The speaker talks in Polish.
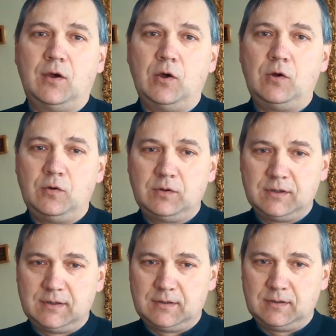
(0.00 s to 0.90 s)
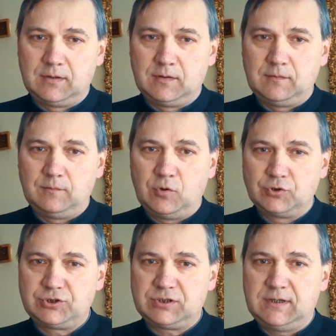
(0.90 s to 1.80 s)
O
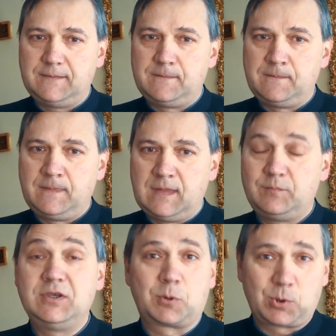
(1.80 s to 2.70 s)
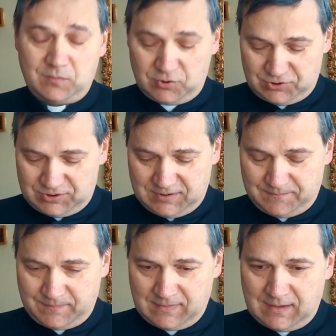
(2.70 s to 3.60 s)
moście, pierwszym moście.
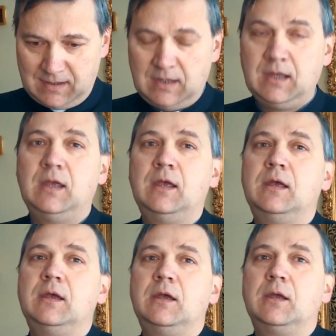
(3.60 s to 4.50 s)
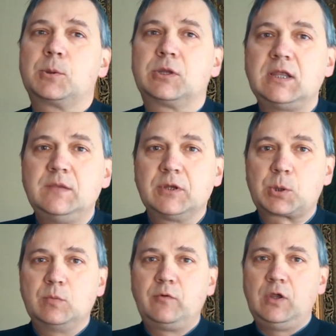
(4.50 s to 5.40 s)
Czytanie
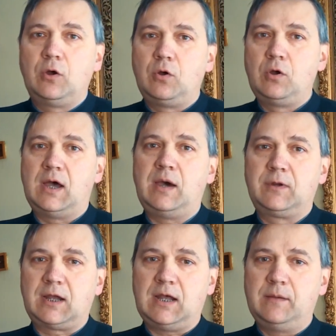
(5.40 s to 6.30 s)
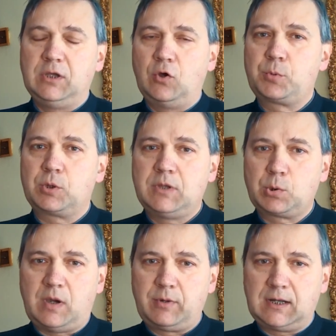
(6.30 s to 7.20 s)
pierwsze mówi o Abrahamie, o
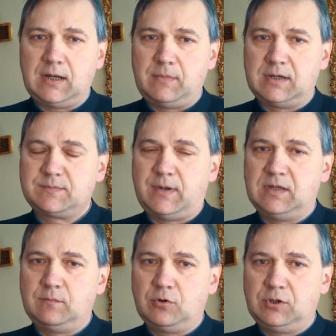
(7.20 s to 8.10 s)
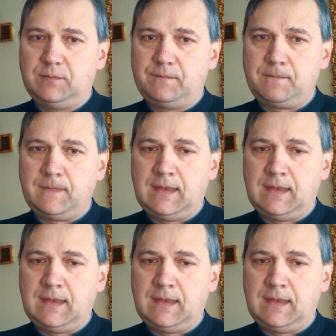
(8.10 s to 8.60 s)
przymierzu Abrahama z Panem Bogiem.